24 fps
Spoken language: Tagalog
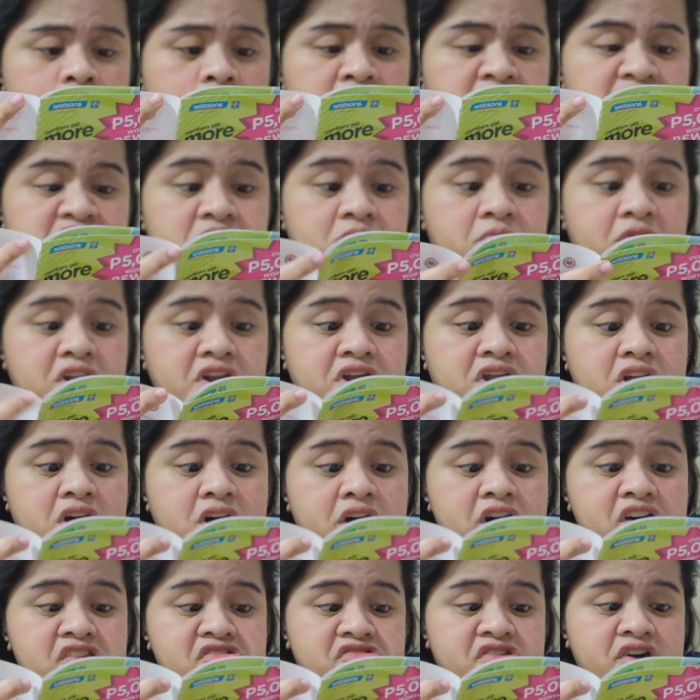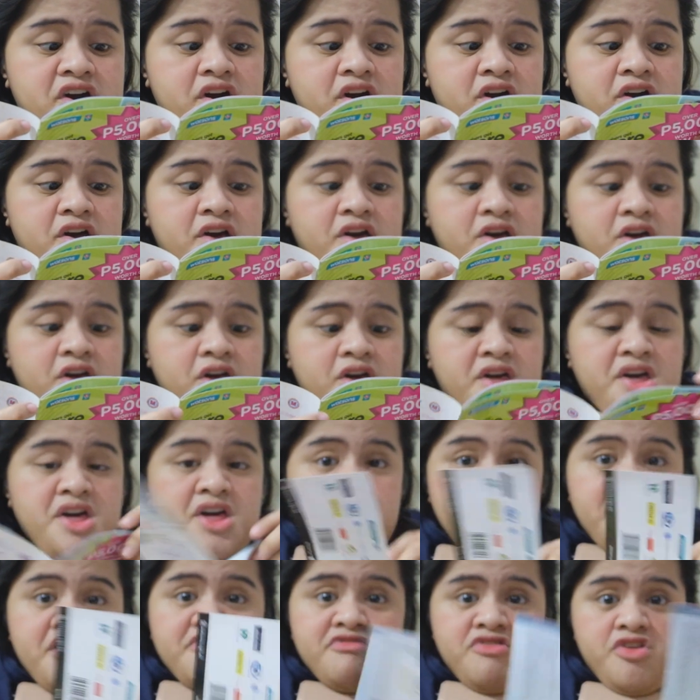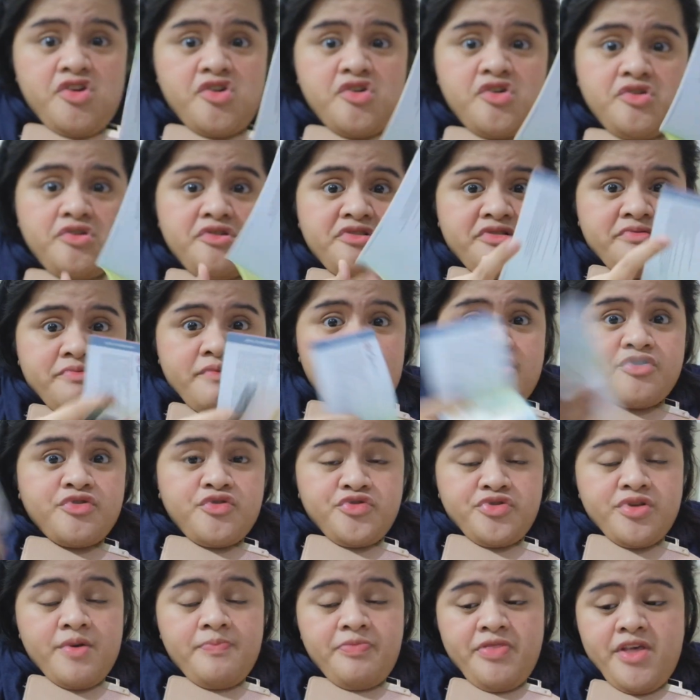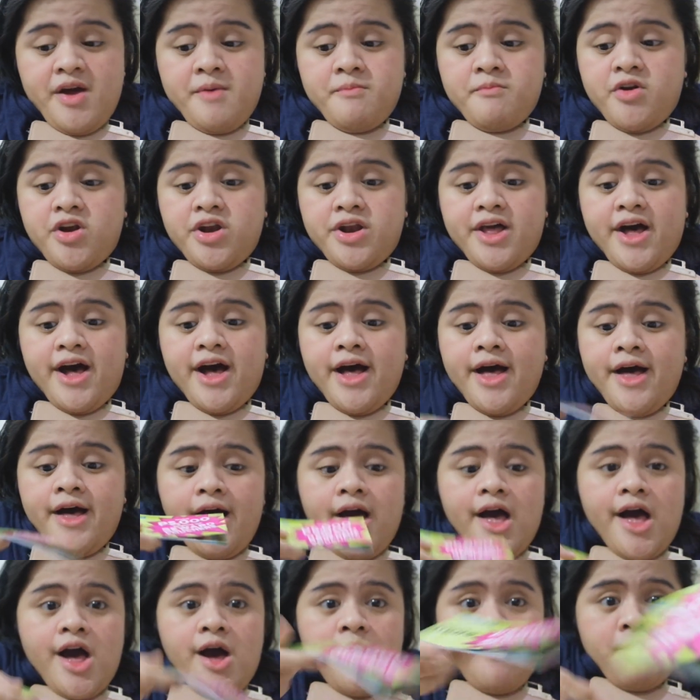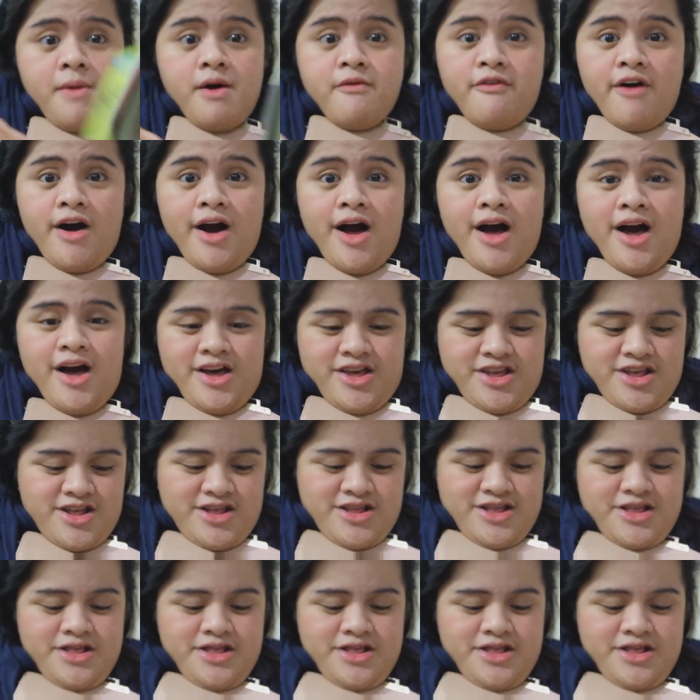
Expired na nga siya. Kasi August ka, so September na. Bye-bye!